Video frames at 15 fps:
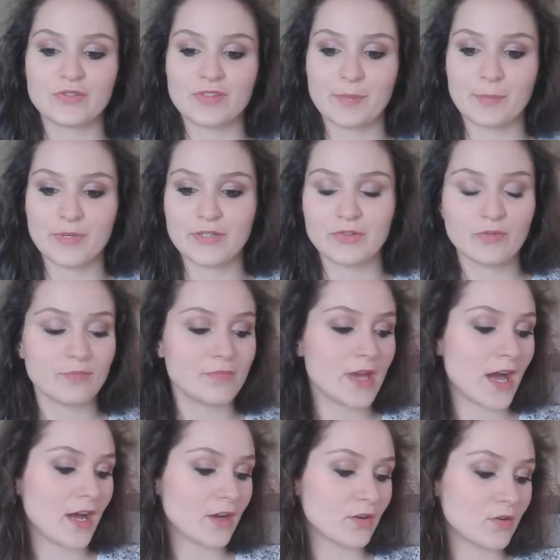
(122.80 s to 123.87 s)
tappeto
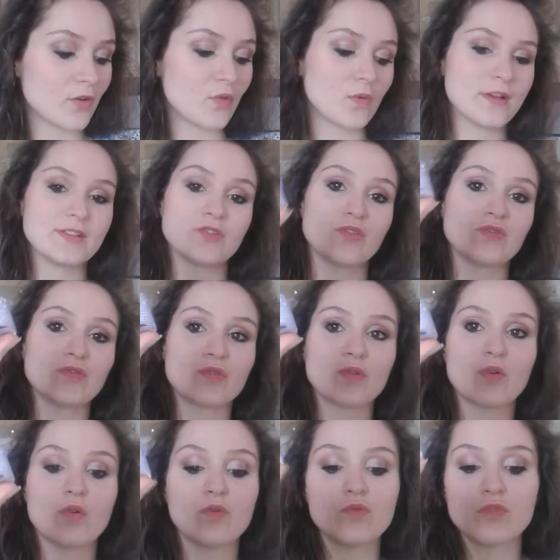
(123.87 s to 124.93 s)
bianco questo
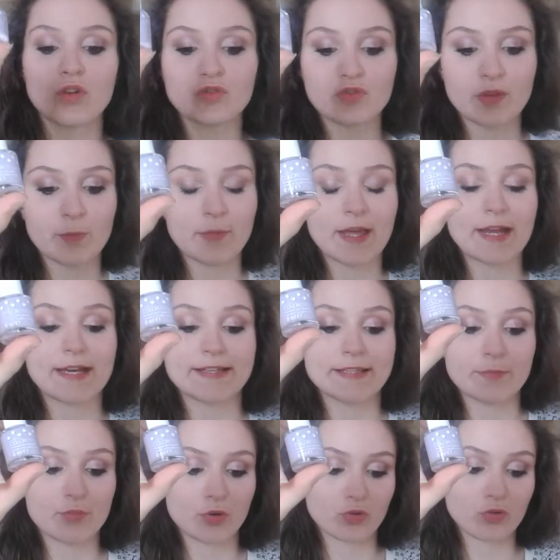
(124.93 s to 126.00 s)
sono un 8 ml di
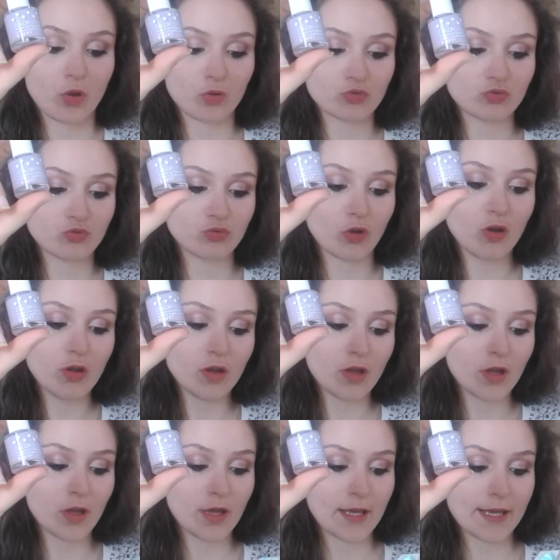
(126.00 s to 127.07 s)
prodotto
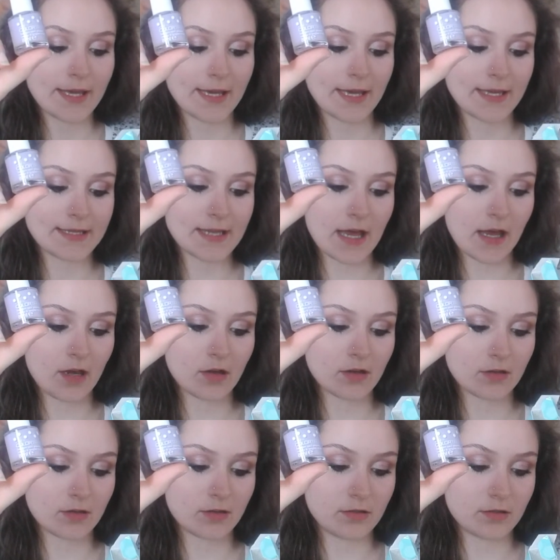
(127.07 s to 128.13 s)
ed ha
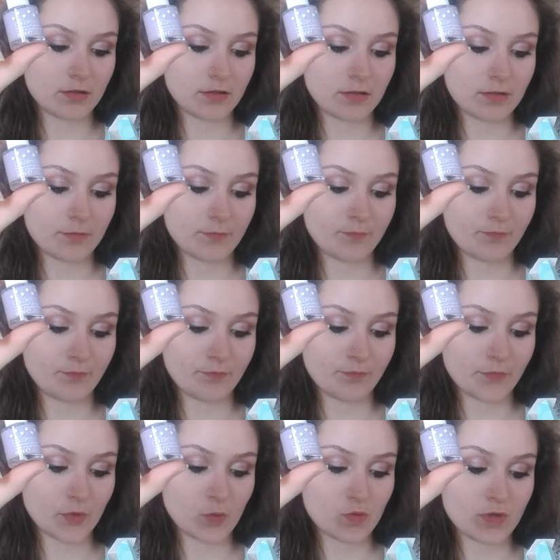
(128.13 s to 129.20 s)
ehm,
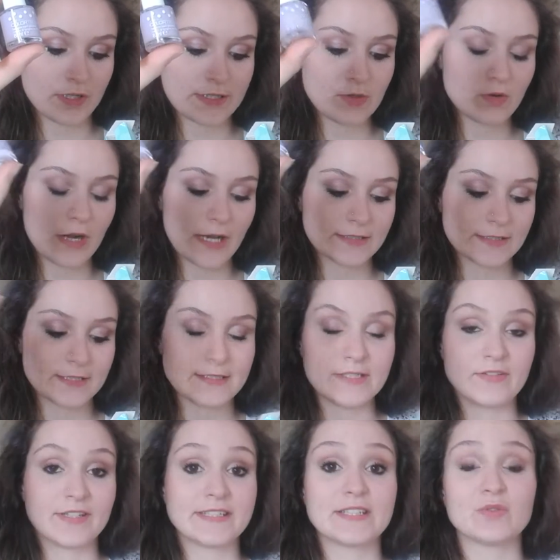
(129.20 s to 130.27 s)
una durata di
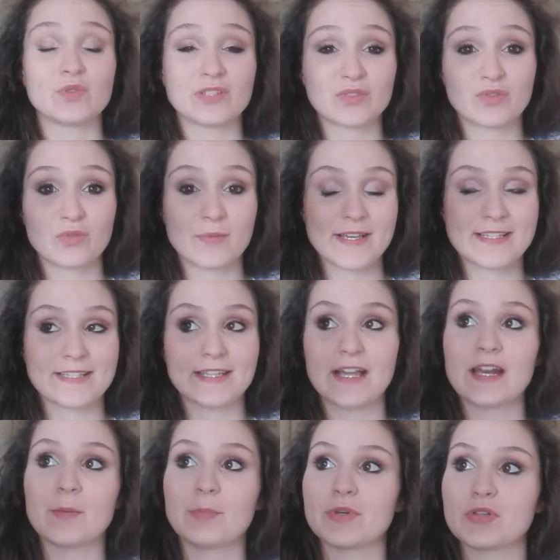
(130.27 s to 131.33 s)
24 mesi
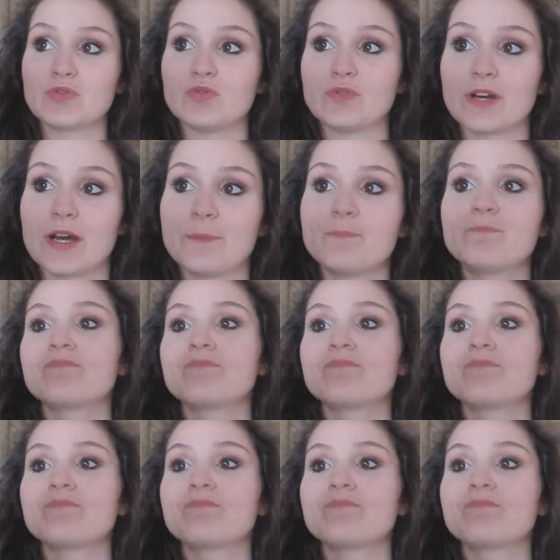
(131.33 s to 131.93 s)
dall'apertura